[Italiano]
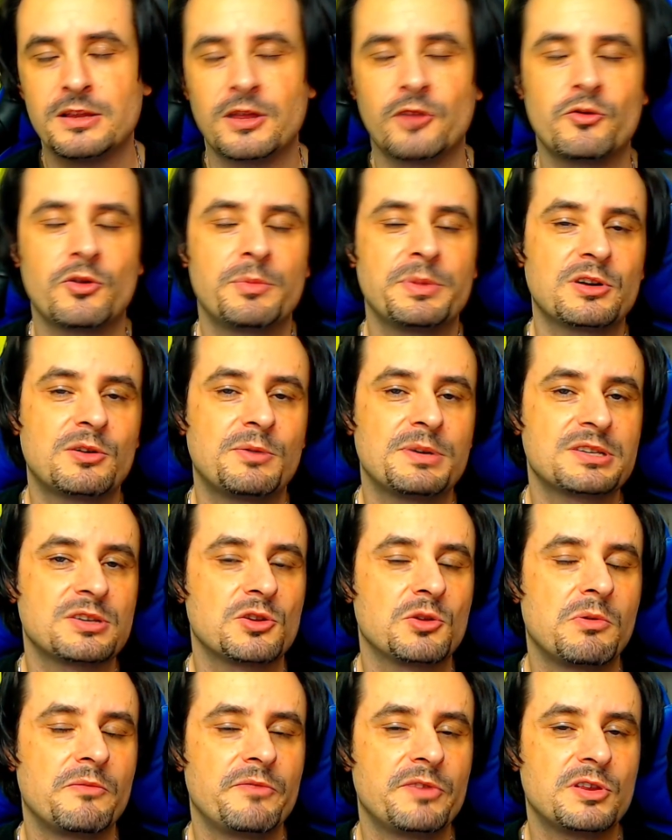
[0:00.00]
Naturalmente qua
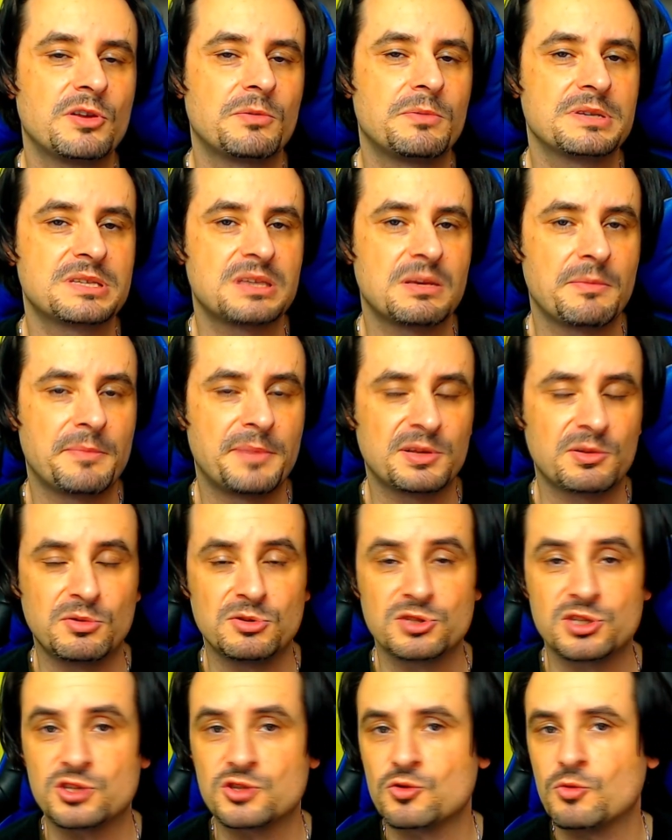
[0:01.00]
state un video come sempre
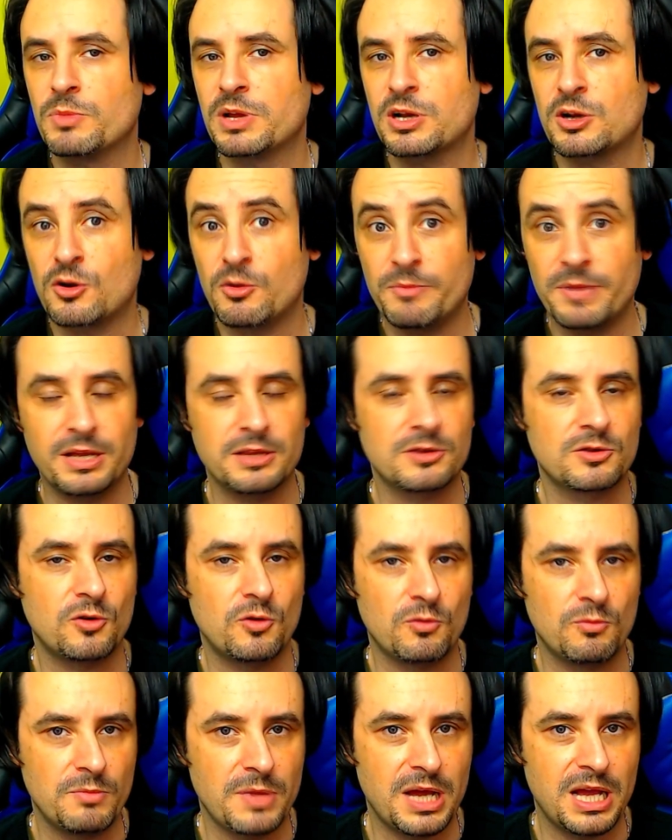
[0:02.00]
con un bel commento,
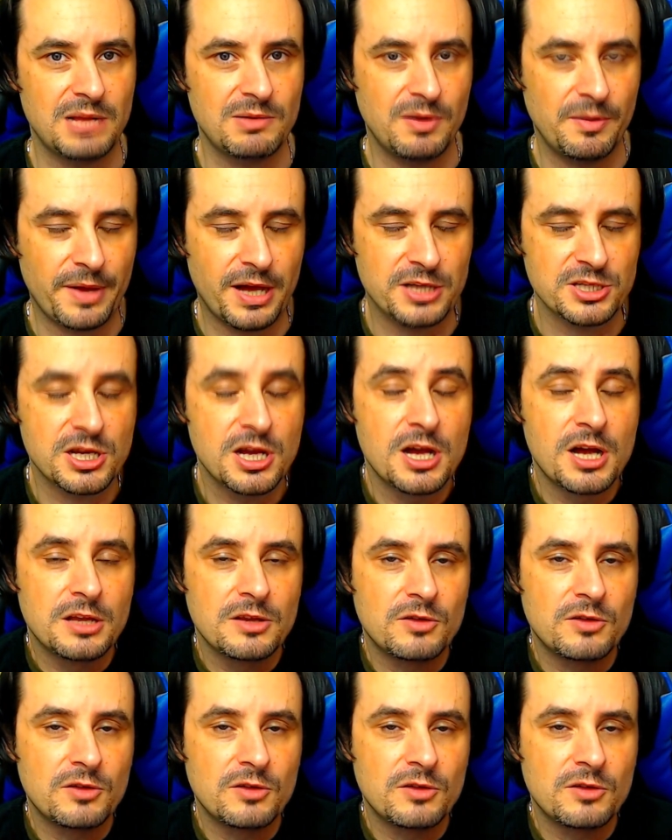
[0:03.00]
un bel mi piace.